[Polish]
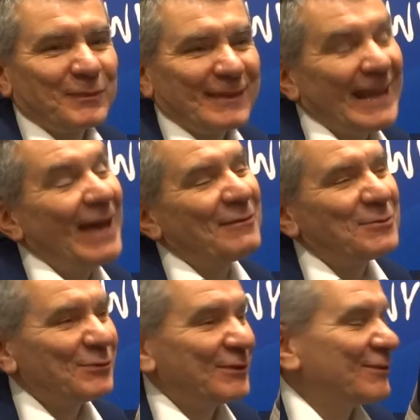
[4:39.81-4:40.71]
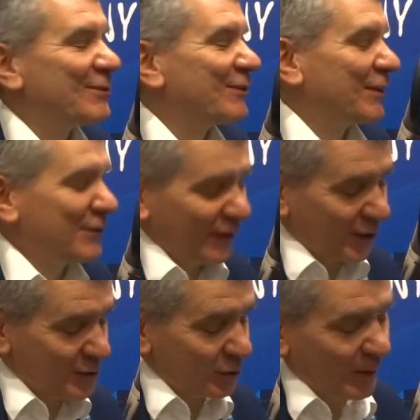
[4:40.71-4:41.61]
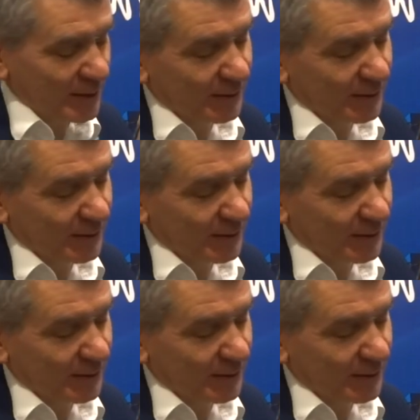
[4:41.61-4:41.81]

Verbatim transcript: Nie wiem, czy w, ty, czy w, ta, czy w takiej sytuacji.